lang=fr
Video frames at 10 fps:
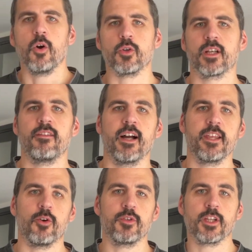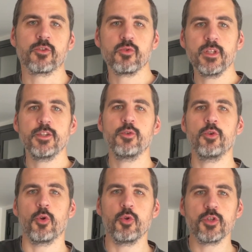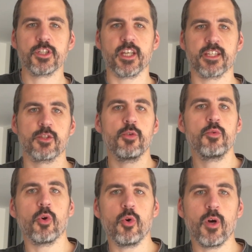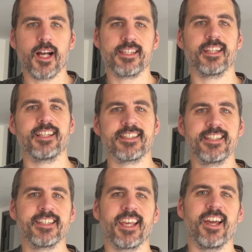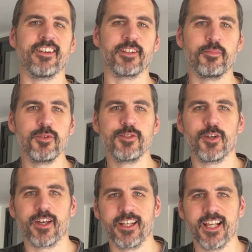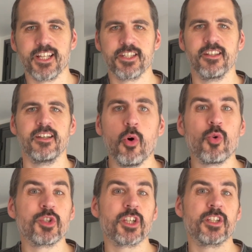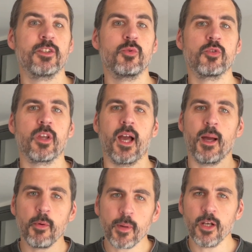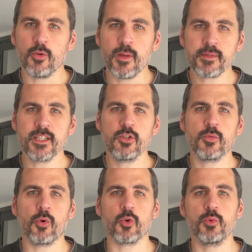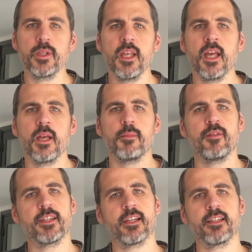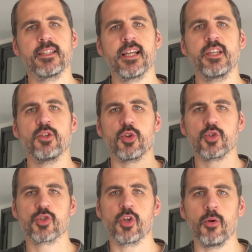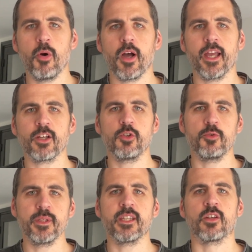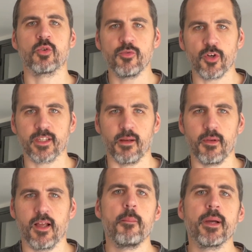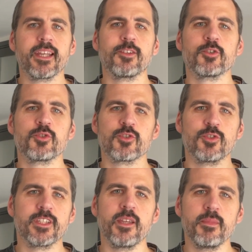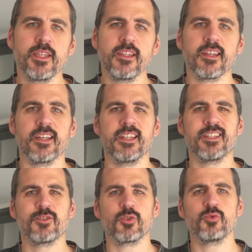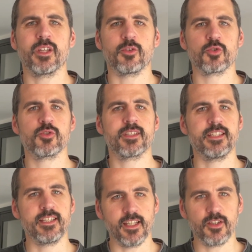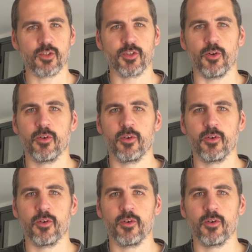Au travail, on a tous les deux une chaise de bureau assez classique avec plusieurs réglages. On cherchait donc à peu près le même style de produit, mais avec un design sobre, ergonomique et confortable. Pas quelque chose de gaming et surtout quelque chose qui tienne dans le temps.